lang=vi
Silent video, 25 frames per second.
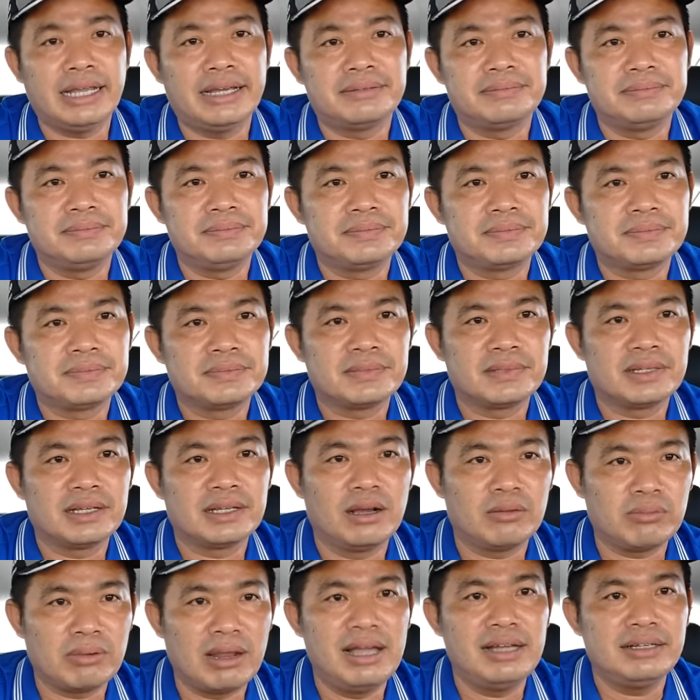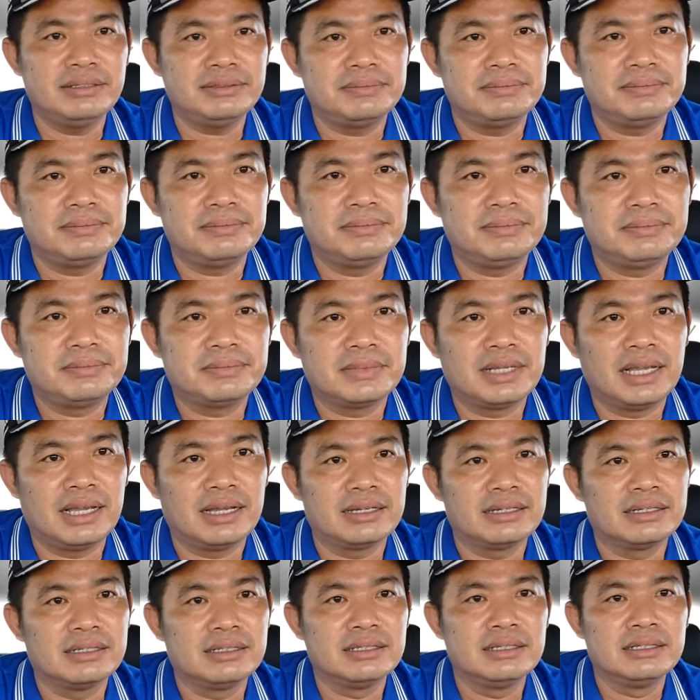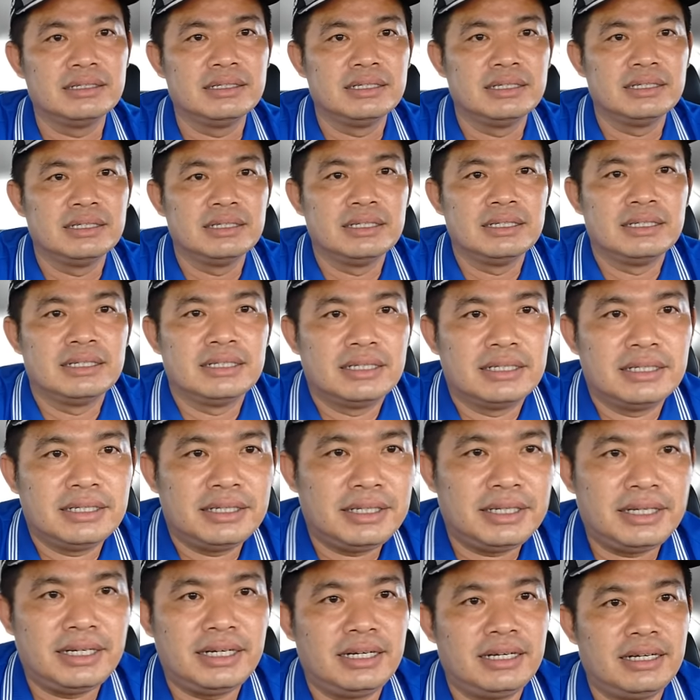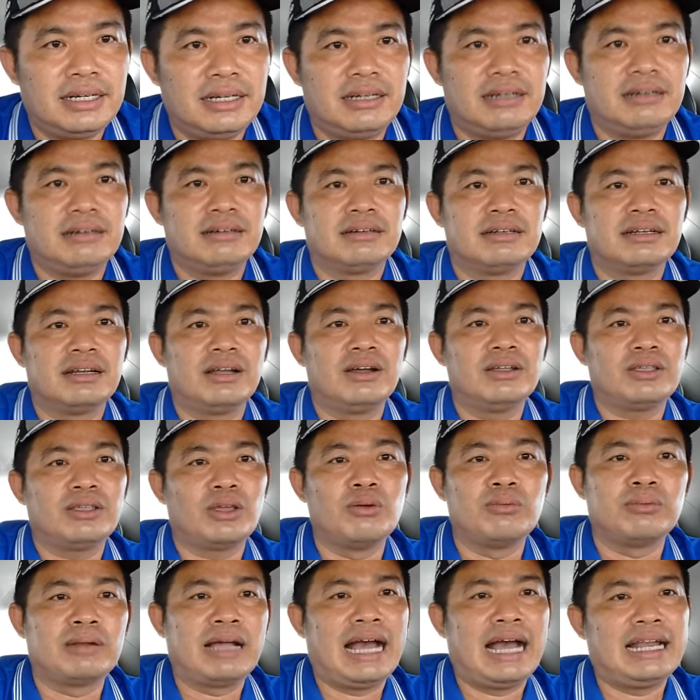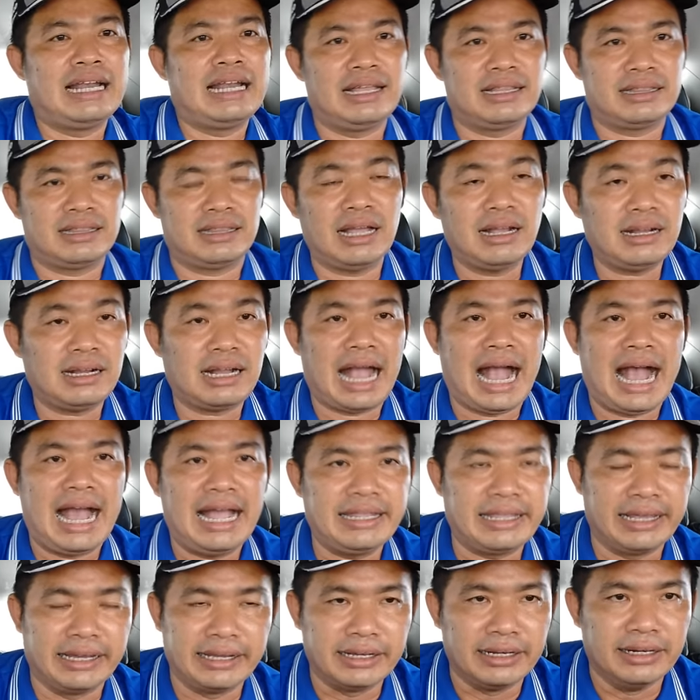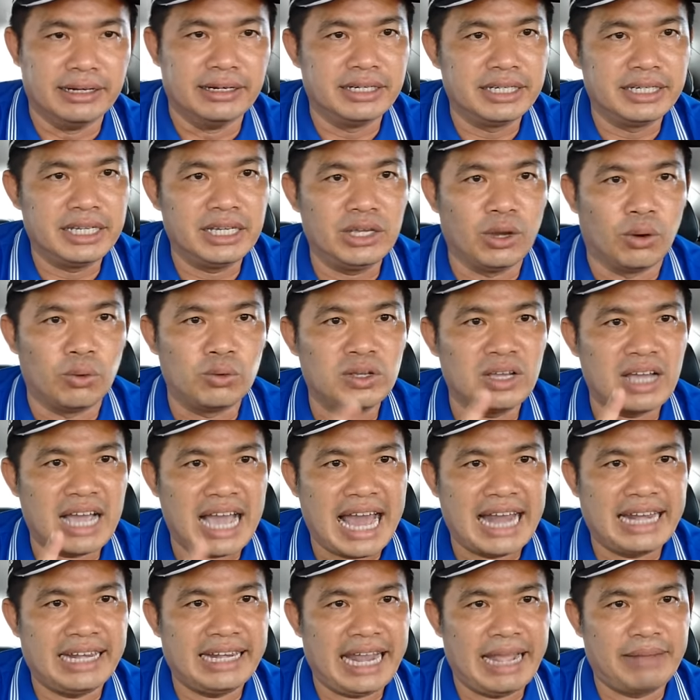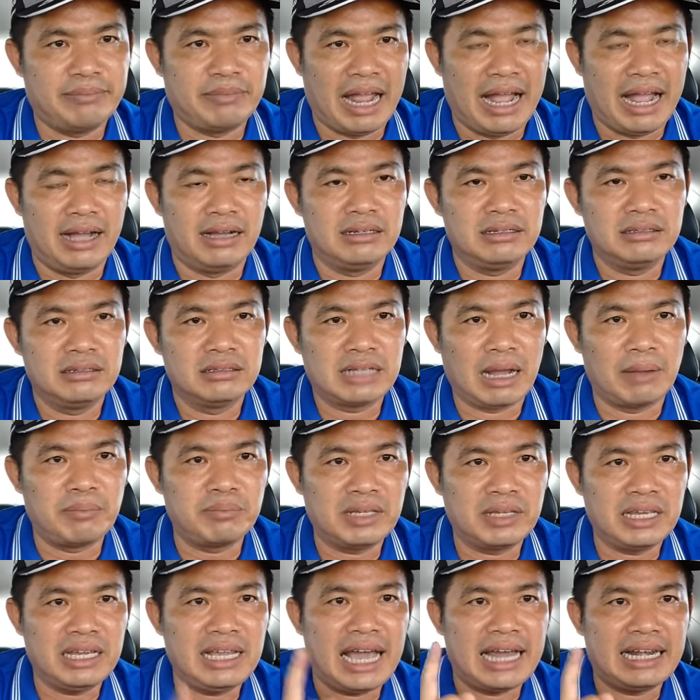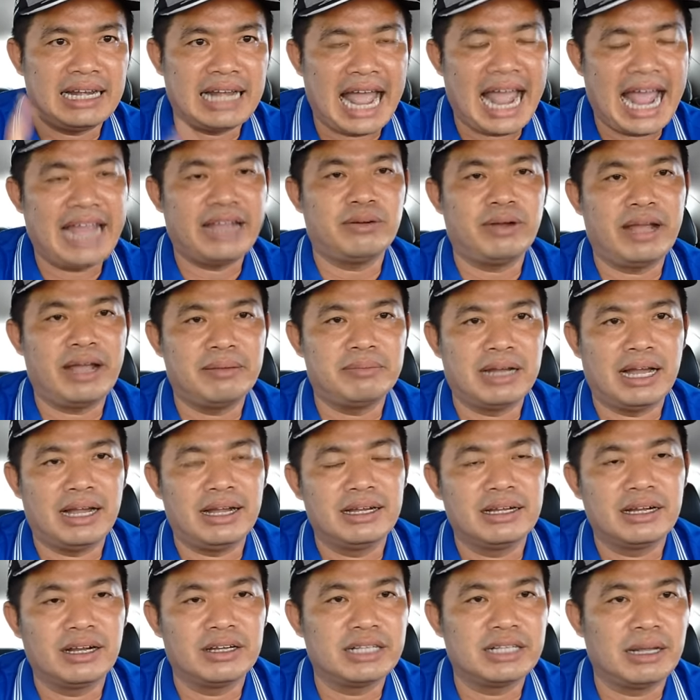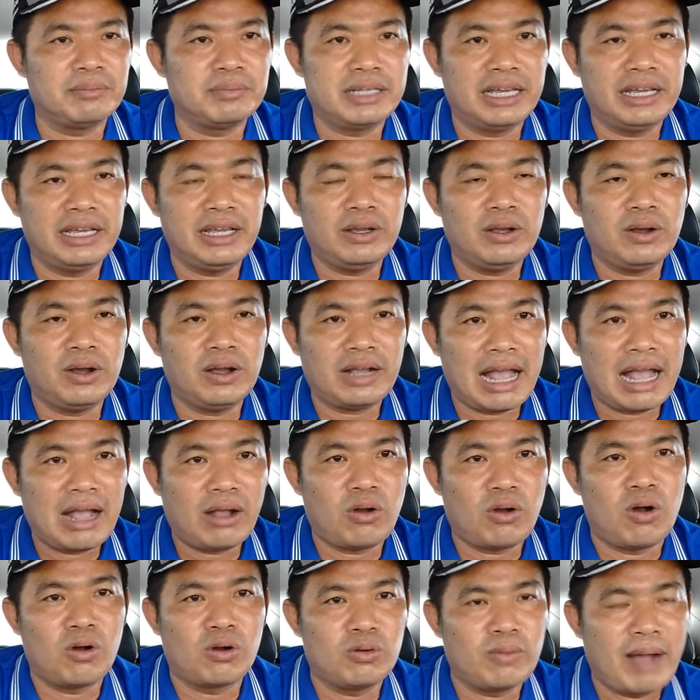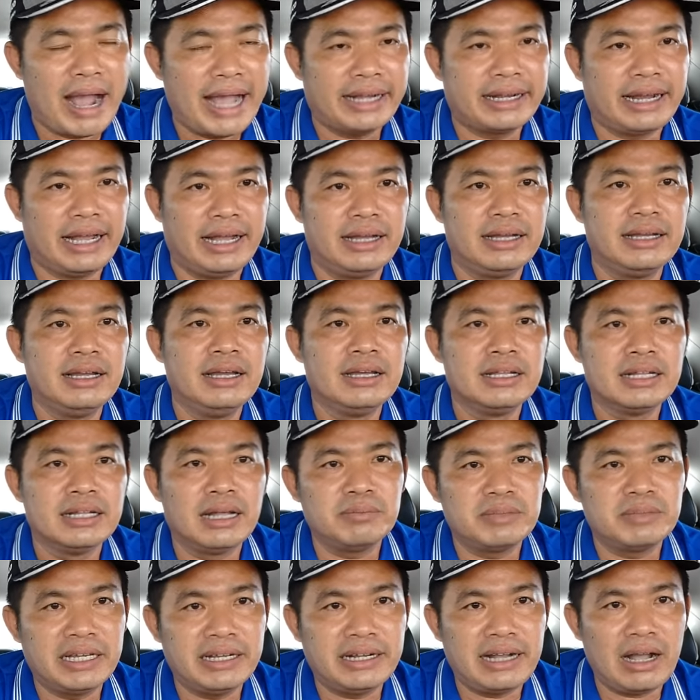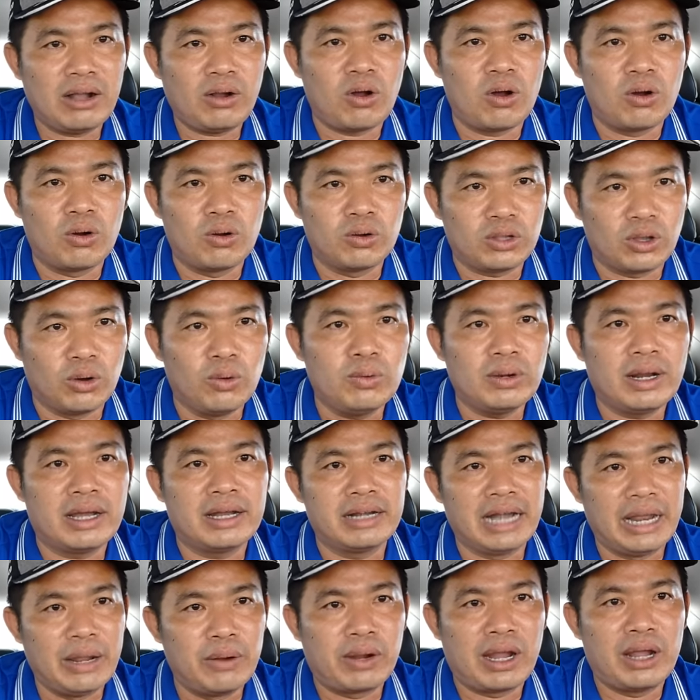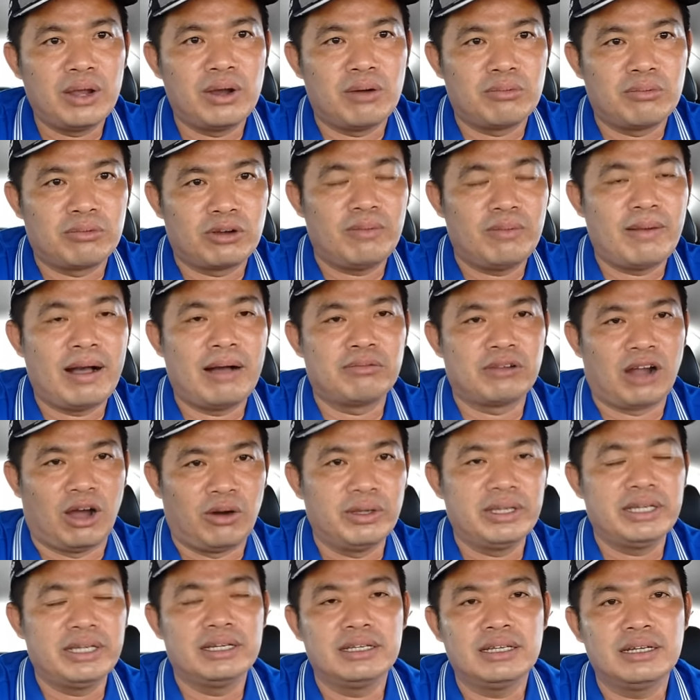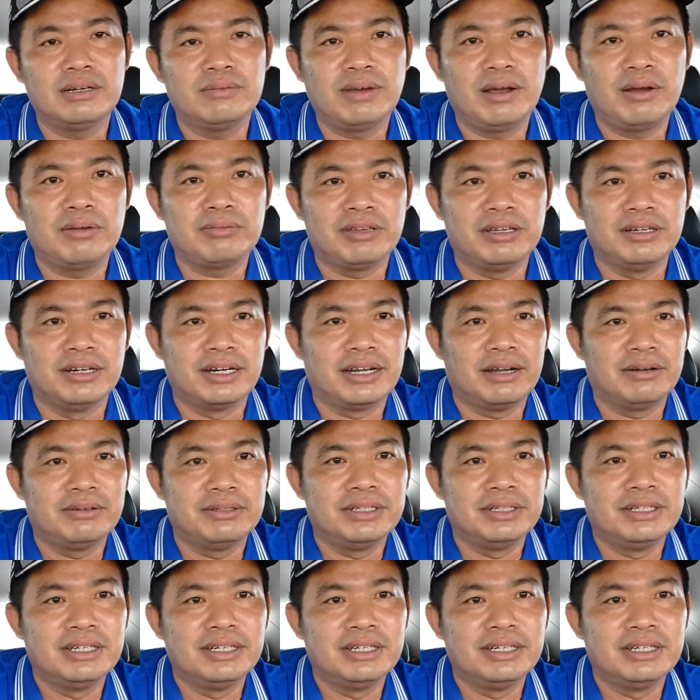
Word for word: nha gốc lớn nha à, nói chung ra là tất cả những người ví dụ như anh em nè thậm chí anh hai của em nè rồi thậm chí các con của bác nè thậm chí các con của chú nè đều kêu ông đó mà ông nội chứ không phải ông vừa đâu